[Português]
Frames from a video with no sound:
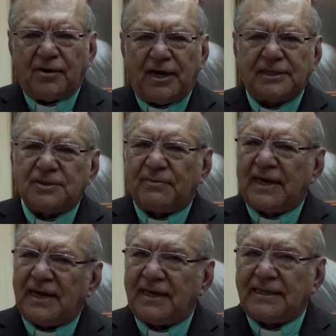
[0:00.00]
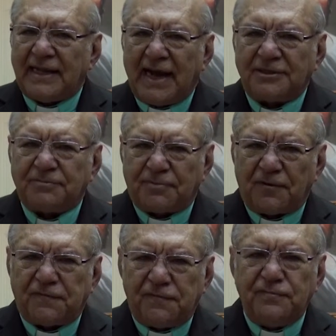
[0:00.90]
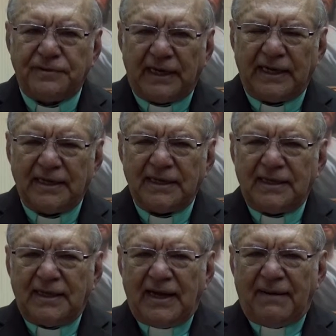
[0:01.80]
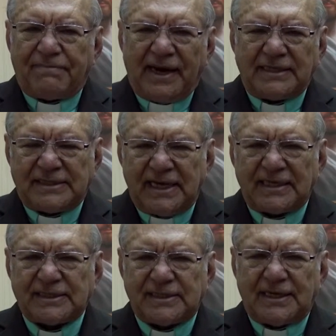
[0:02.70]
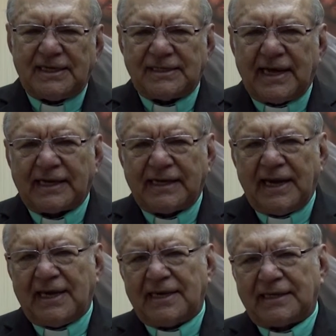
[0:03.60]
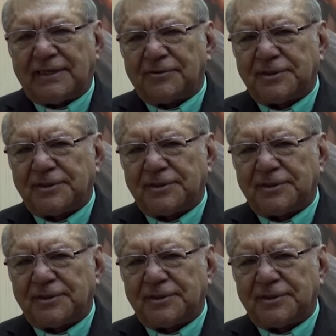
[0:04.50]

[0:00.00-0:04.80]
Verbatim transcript: nós uma realidade profunda a presença daquela que o